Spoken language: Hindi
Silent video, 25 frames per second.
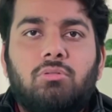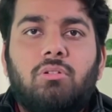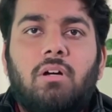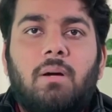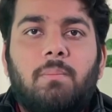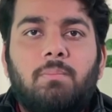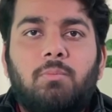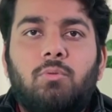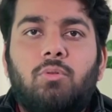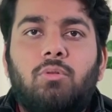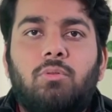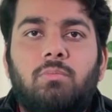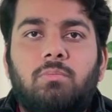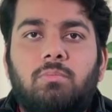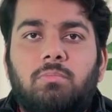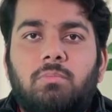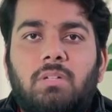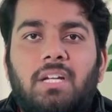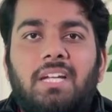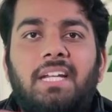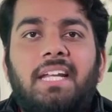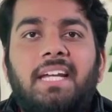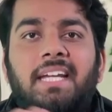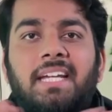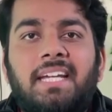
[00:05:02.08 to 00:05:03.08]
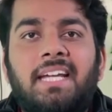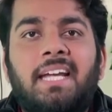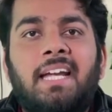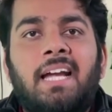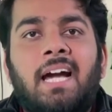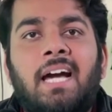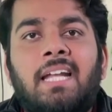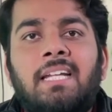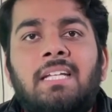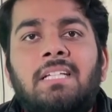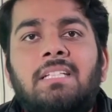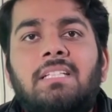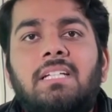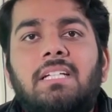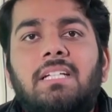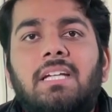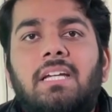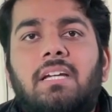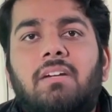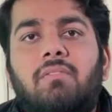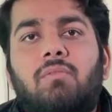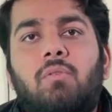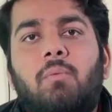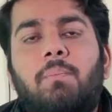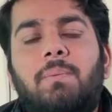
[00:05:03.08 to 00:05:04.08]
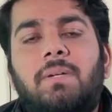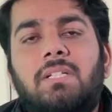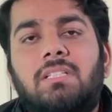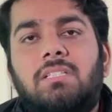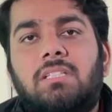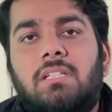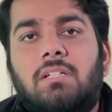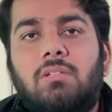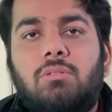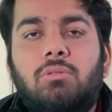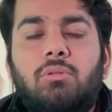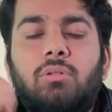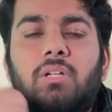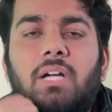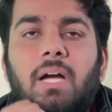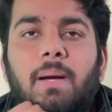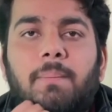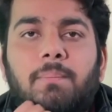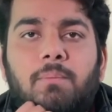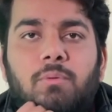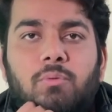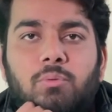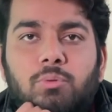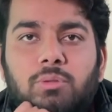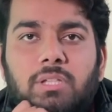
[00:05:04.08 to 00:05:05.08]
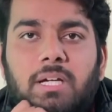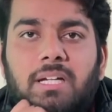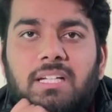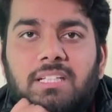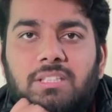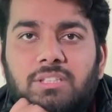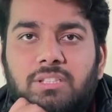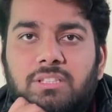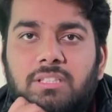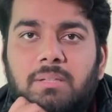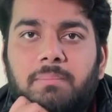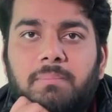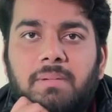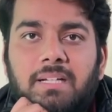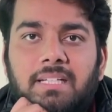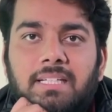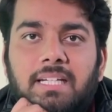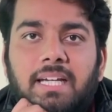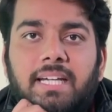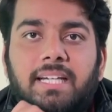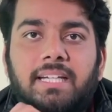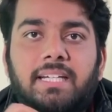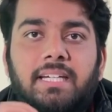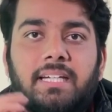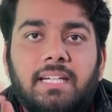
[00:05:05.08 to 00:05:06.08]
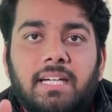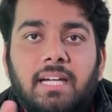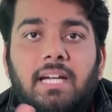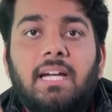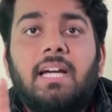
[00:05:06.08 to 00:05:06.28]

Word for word: तो आपको लिंकिंग आनी चाहिए वो पेस्ट कर दोगे आपको वो सारी चीज़ें मिल जाएंगी